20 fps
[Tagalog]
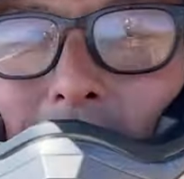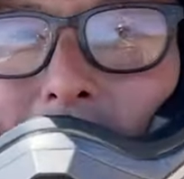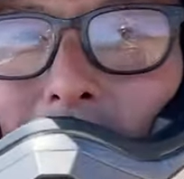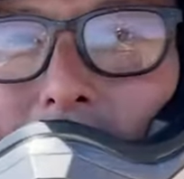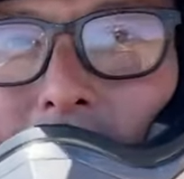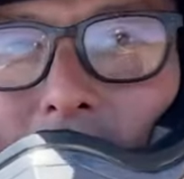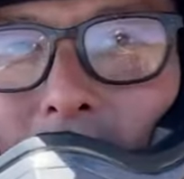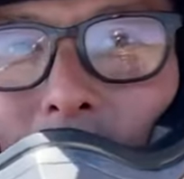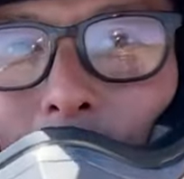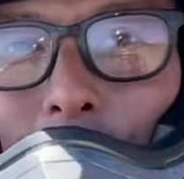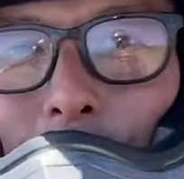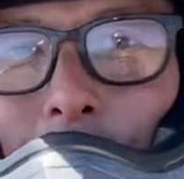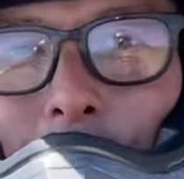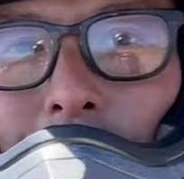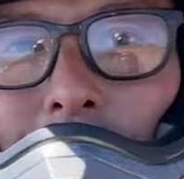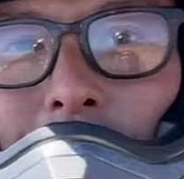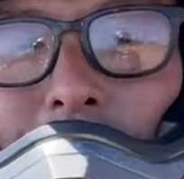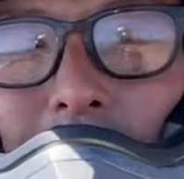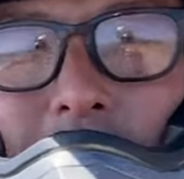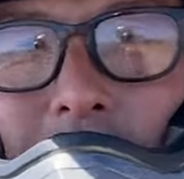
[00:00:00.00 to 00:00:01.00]
that in the old
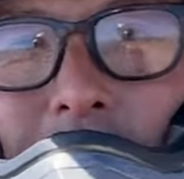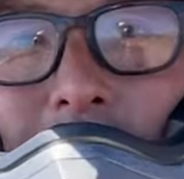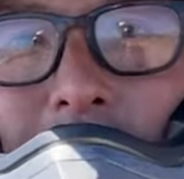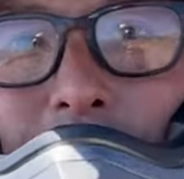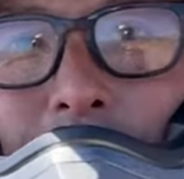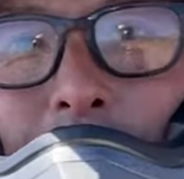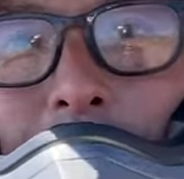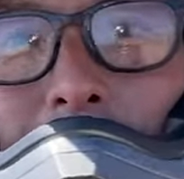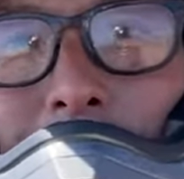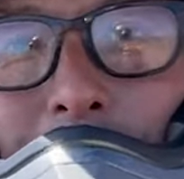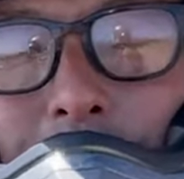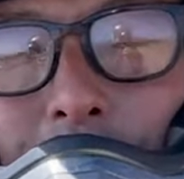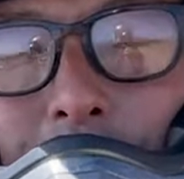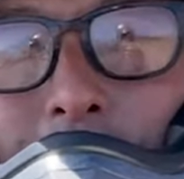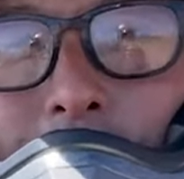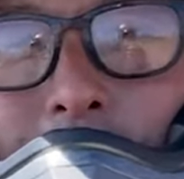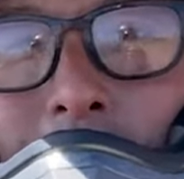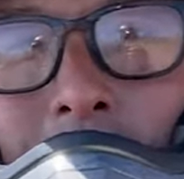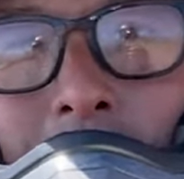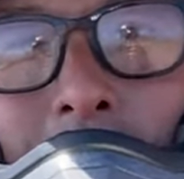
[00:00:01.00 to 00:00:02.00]
church, the old,
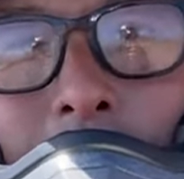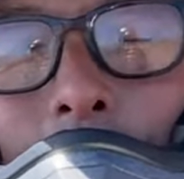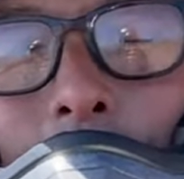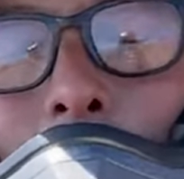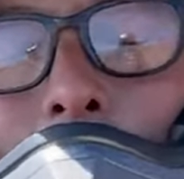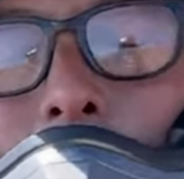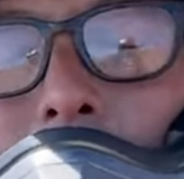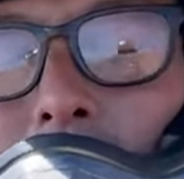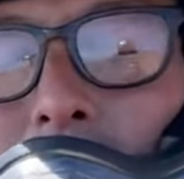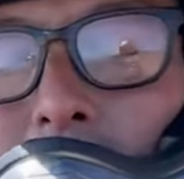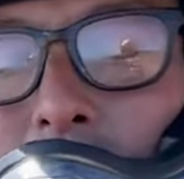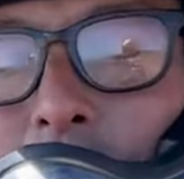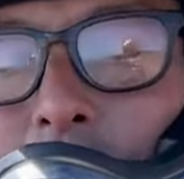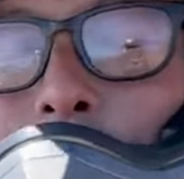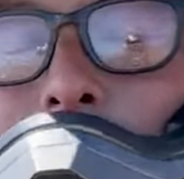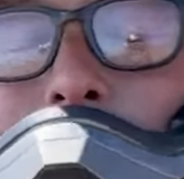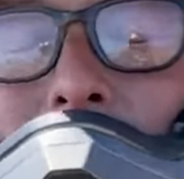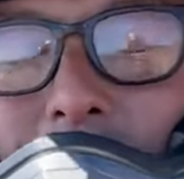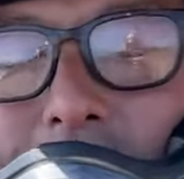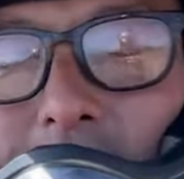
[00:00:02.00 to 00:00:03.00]
old uh,
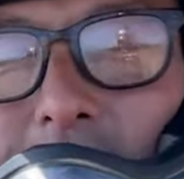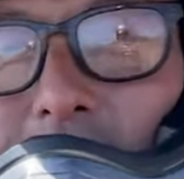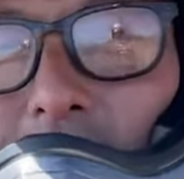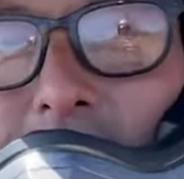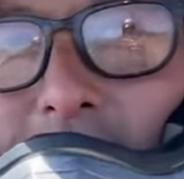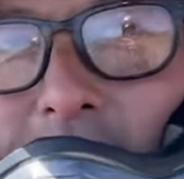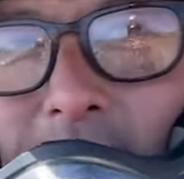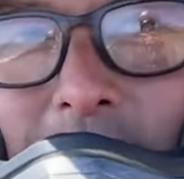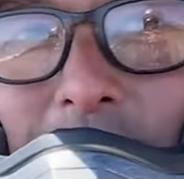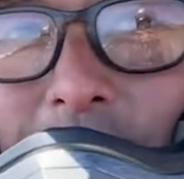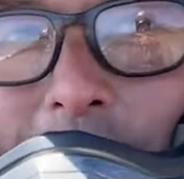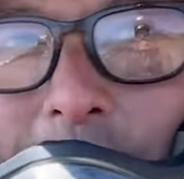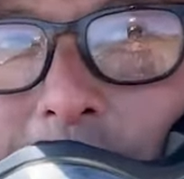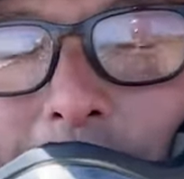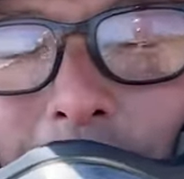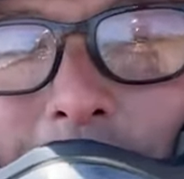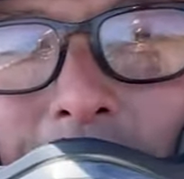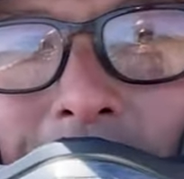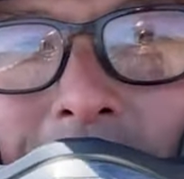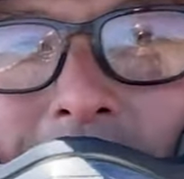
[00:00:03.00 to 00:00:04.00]
schoolhouse where it
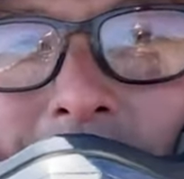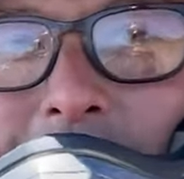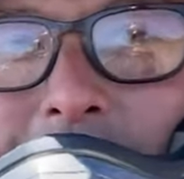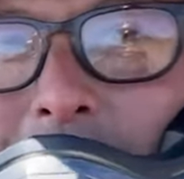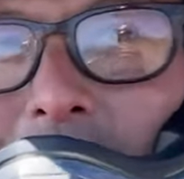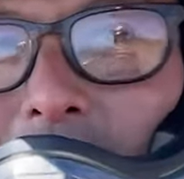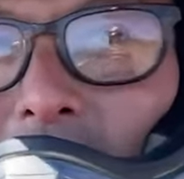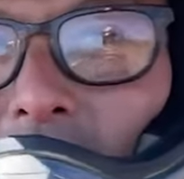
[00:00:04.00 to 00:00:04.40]
was filmed.